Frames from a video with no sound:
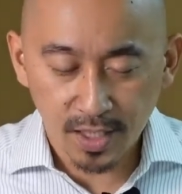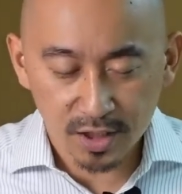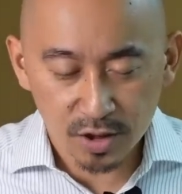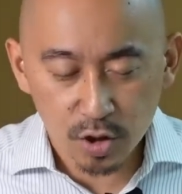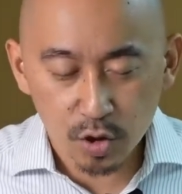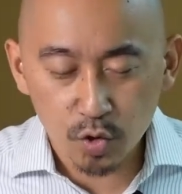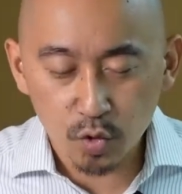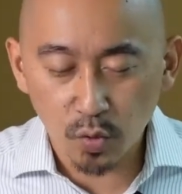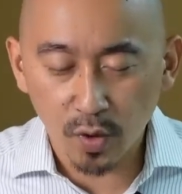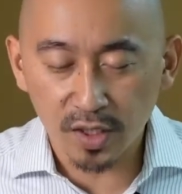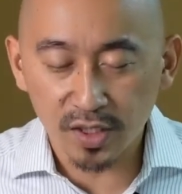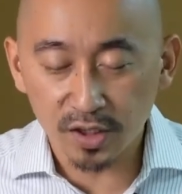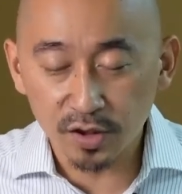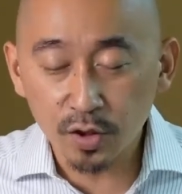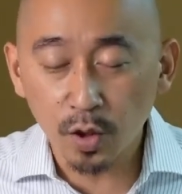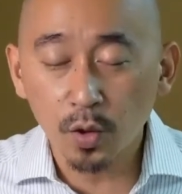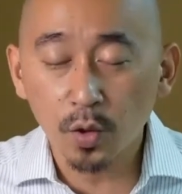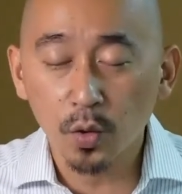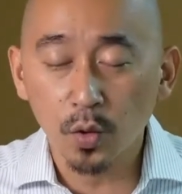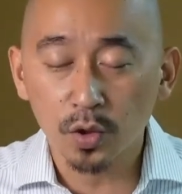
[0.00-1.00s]
但是主啊，你
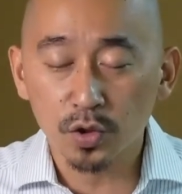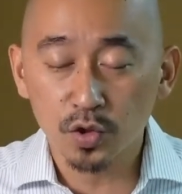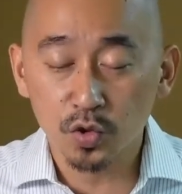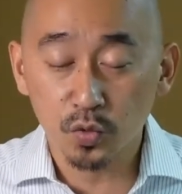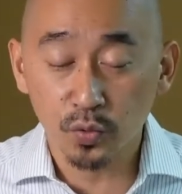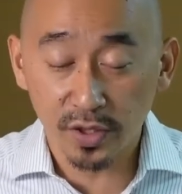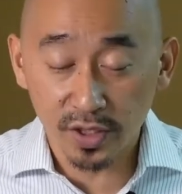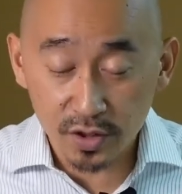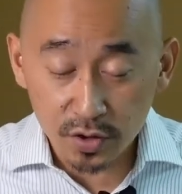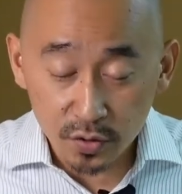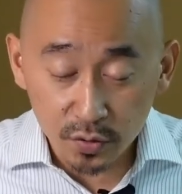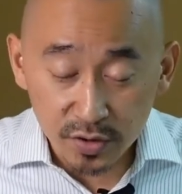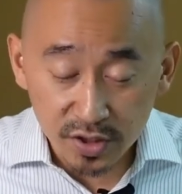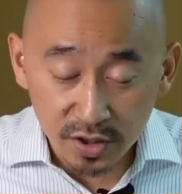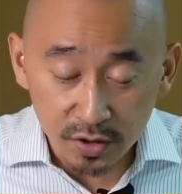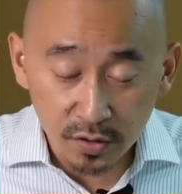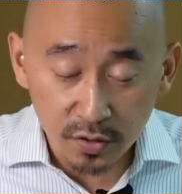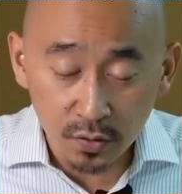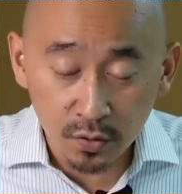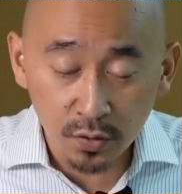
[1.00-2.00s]
透过主耶稣
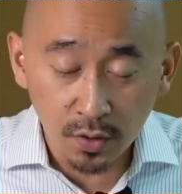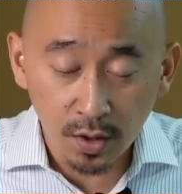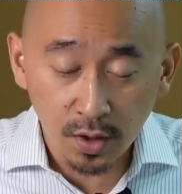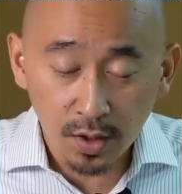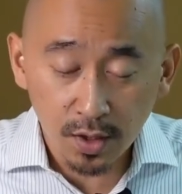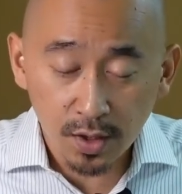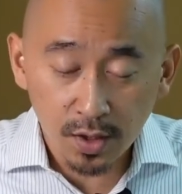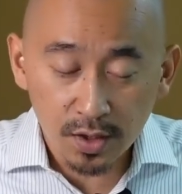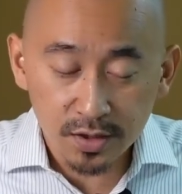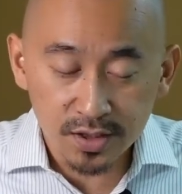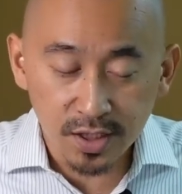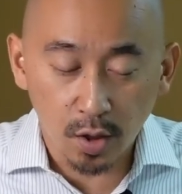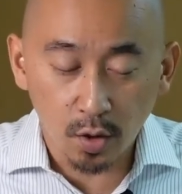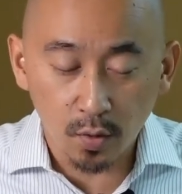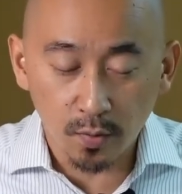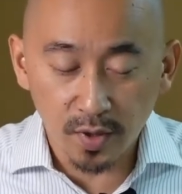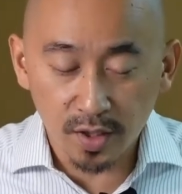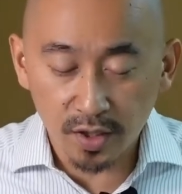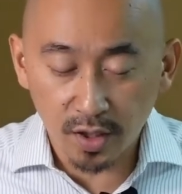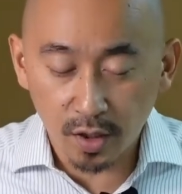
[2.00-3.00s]
基督，让我
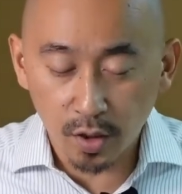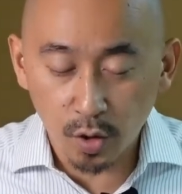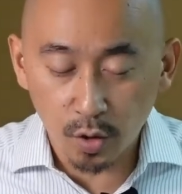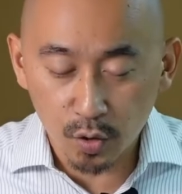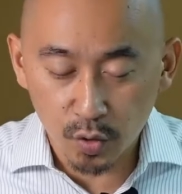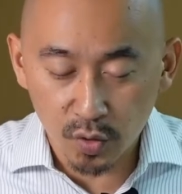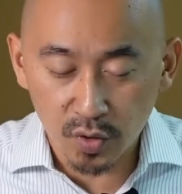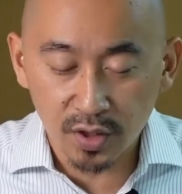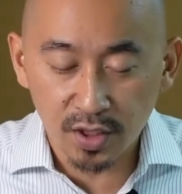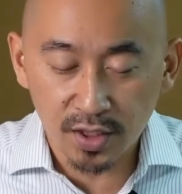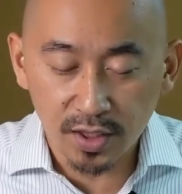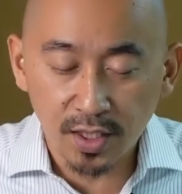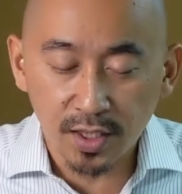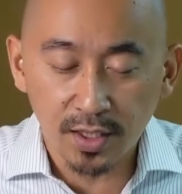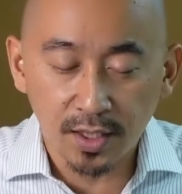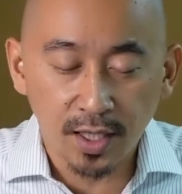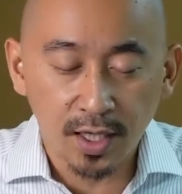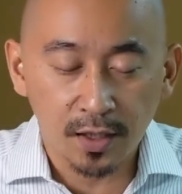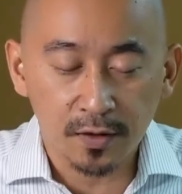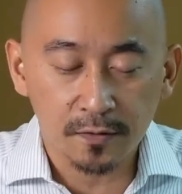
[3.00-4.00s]
们能够与你
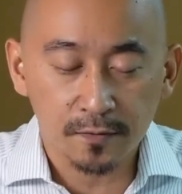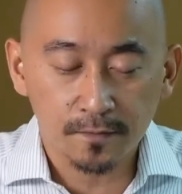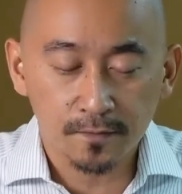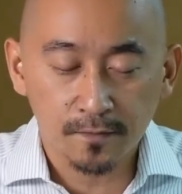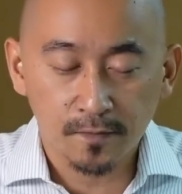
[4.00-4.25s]
和好。